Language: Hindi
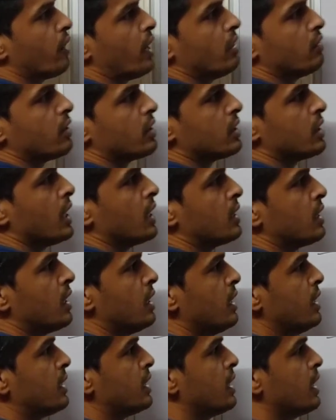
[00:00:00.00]
फाइव के साथ
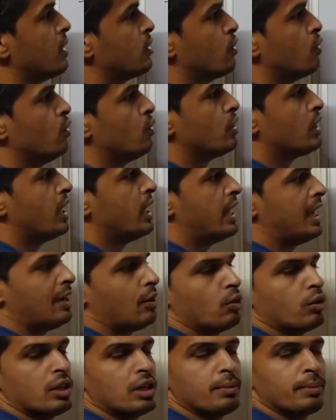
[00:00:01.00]
रिलेट किया तो उनका
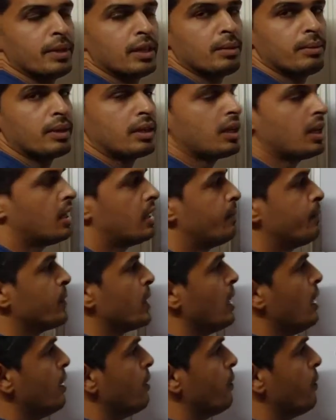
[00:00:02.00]
एक ऑर्डर पेयर बन गया
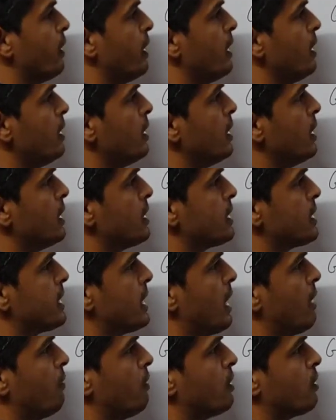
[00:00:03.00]
फिर
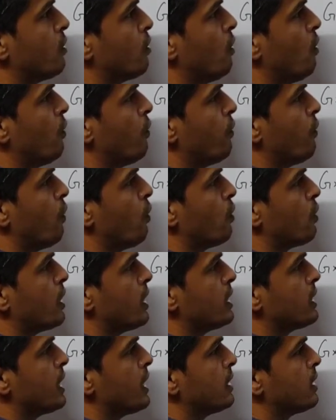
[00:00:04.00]
सेवन को फोर
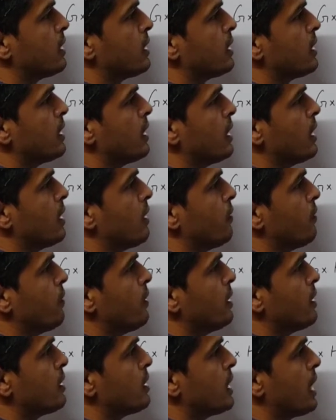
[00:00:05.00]
के साथ करते हैं
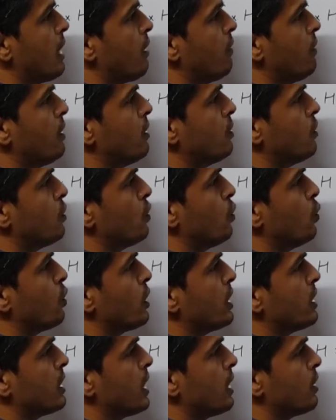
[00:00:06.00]
फिर सेवन टू
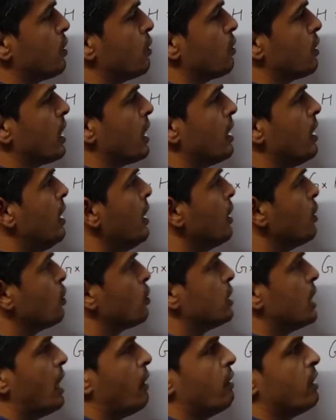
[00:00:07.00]
के साथ हो गया
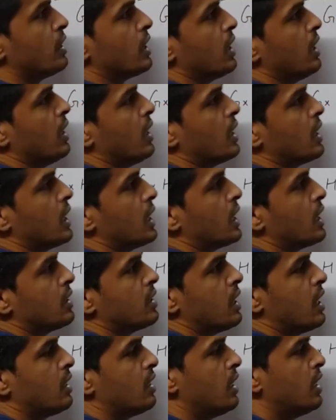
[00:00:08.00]
तो सेवन की हर एक
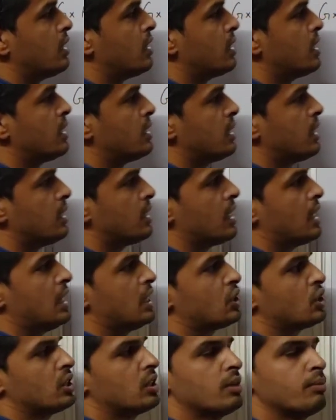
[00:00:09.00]
के साथ एक तरह से
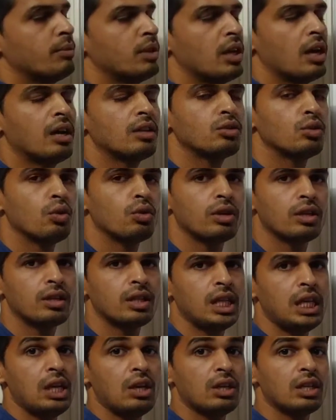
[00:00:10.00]
रिलेशन हमने यहां शो
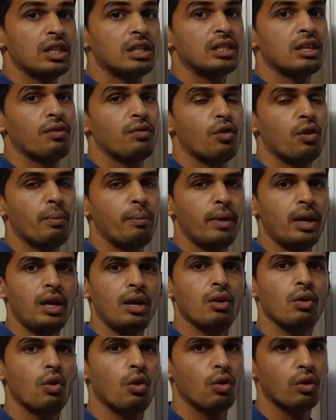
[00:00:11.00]
कर दी किसकी फॉर्म
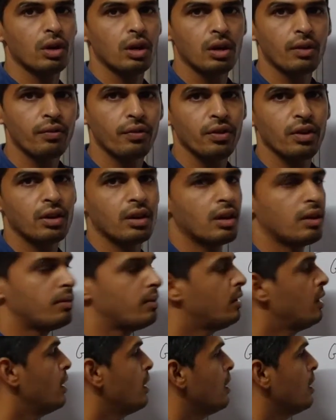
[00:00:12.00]
में ऑर्डर फेयर की